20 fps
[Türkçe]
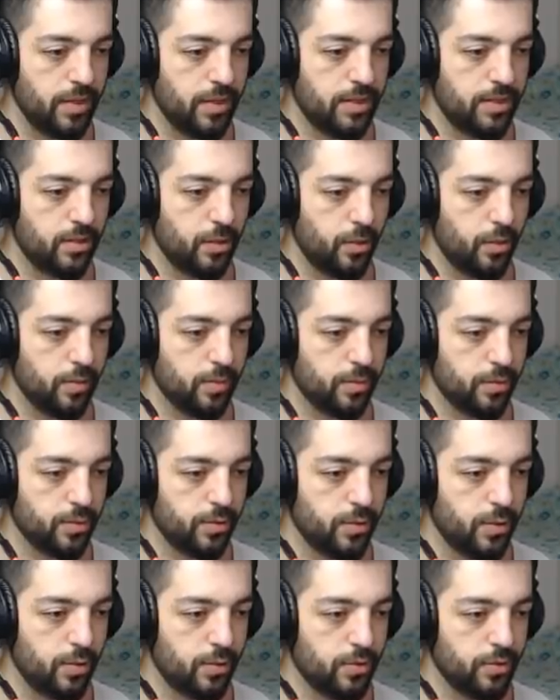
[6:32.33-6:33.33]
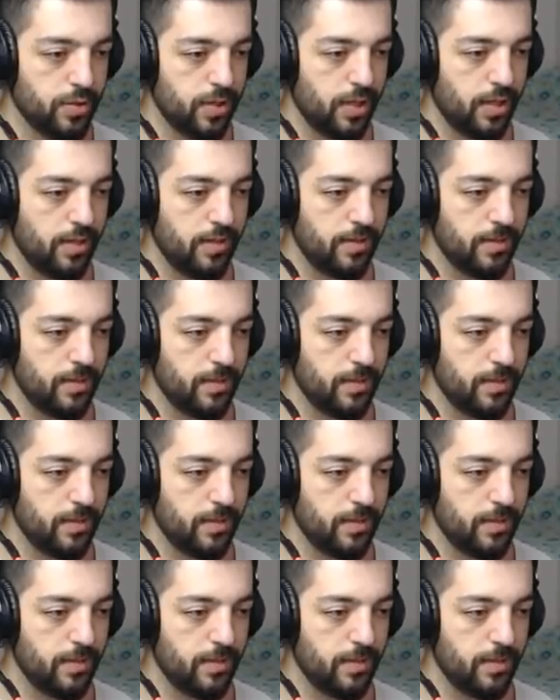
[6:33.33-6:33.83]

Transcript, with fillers: leş olmuş. Çok güzel.